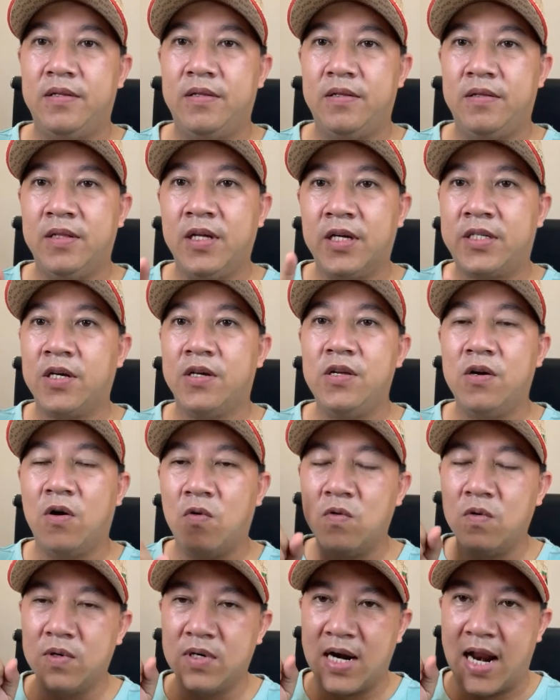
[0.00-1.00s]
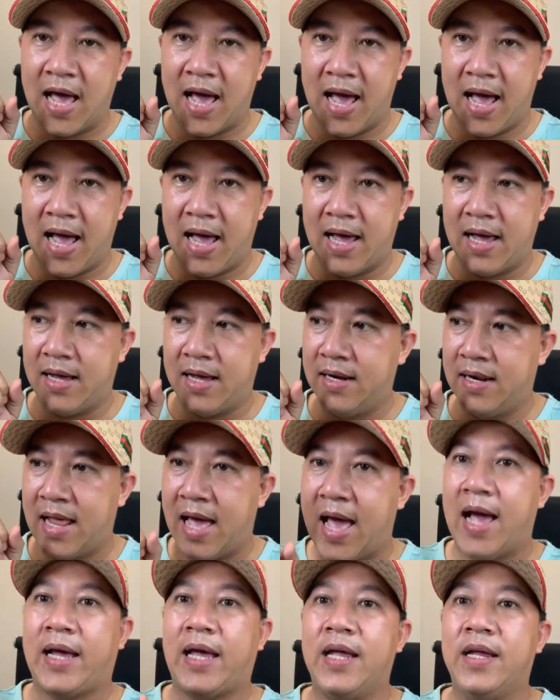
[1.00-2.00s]
luật sư Vũ đã
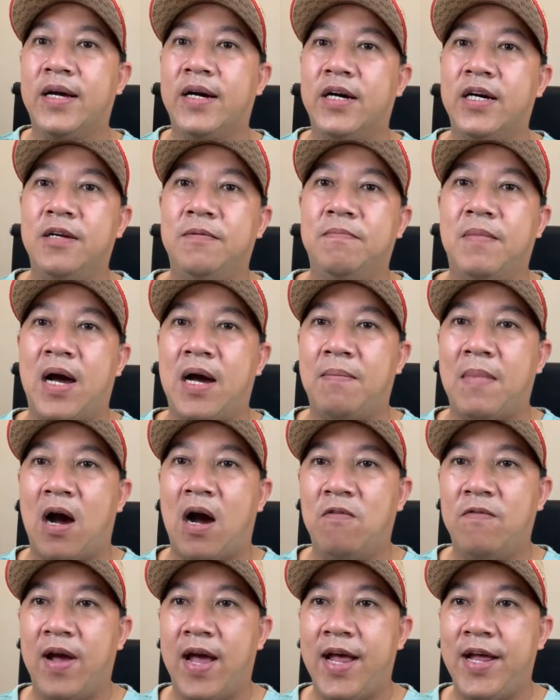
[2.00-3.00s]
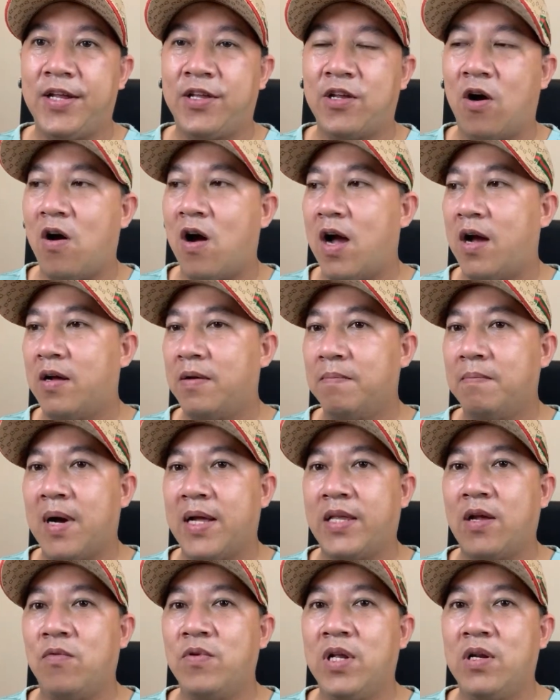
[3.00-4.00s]
là cái người mà bảo vệ cho bà
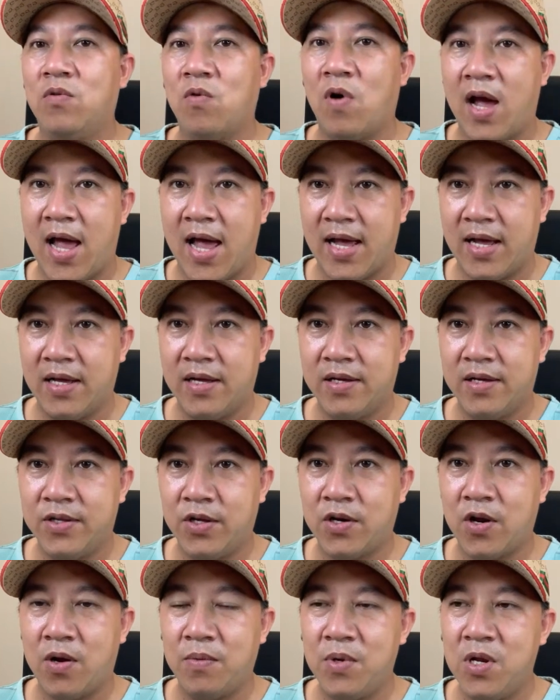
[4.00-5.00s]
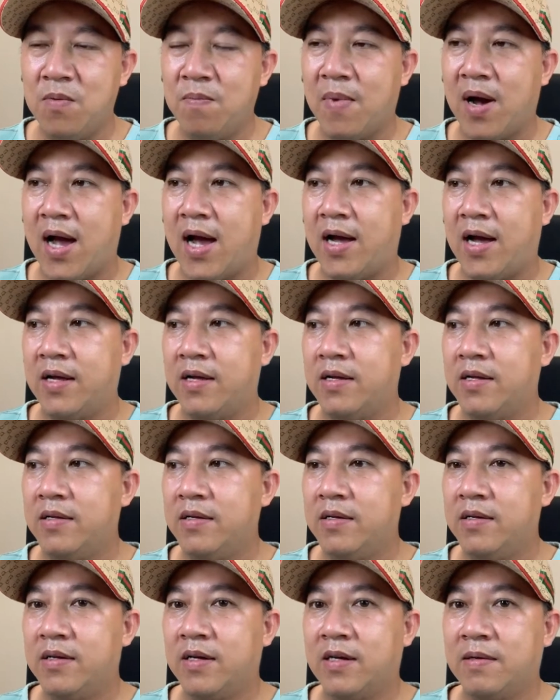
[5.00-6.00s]
Châu Vinh Quá, do đó nếu mà
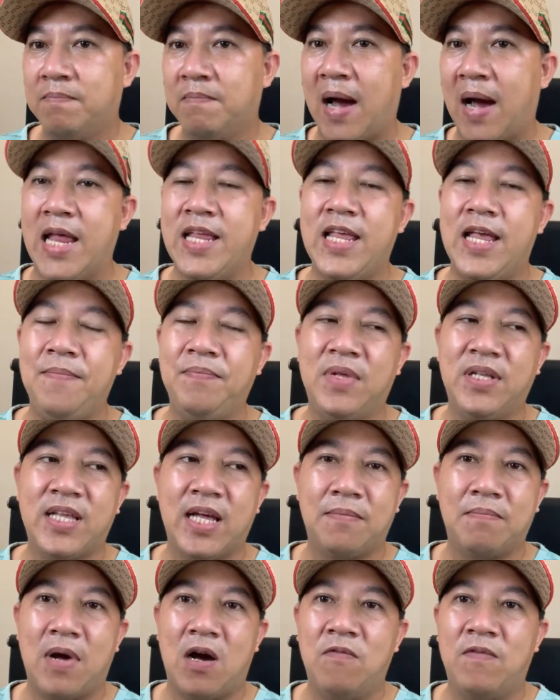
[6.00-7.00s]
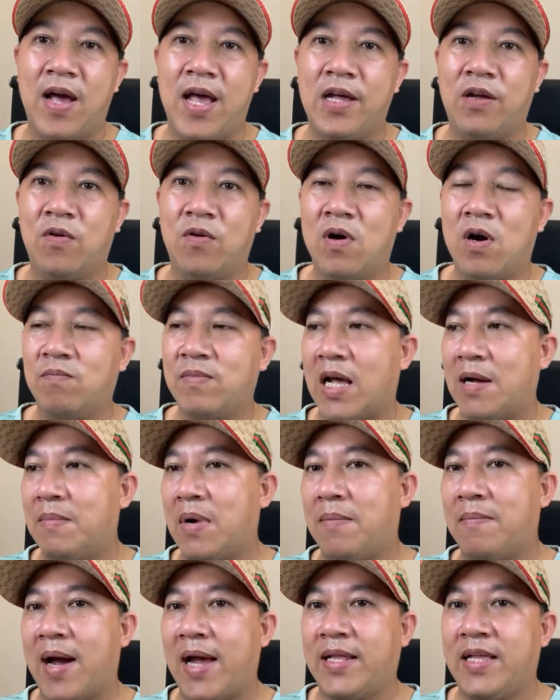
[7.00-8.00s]
bãi nhiệm tư cách bảo vệ của ông Thắng
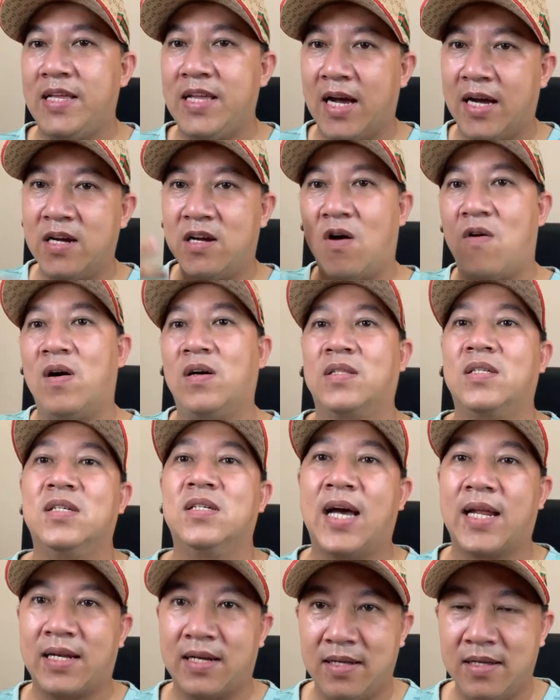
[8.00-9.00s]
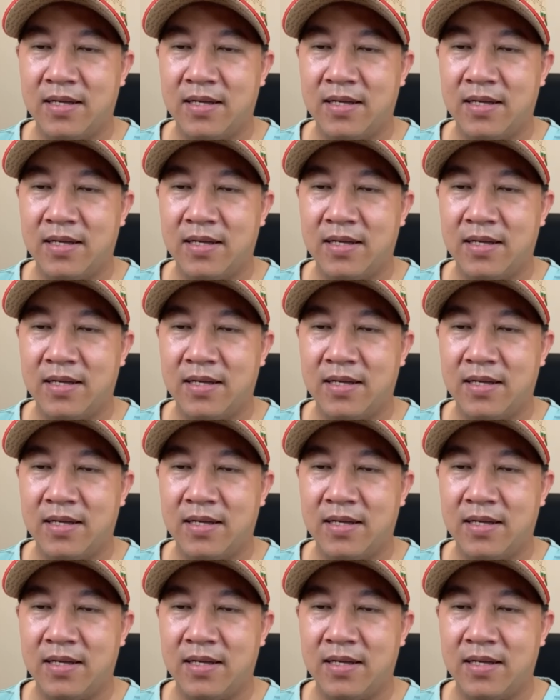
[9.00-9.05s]
bà Mai thì vẫn còn tư cách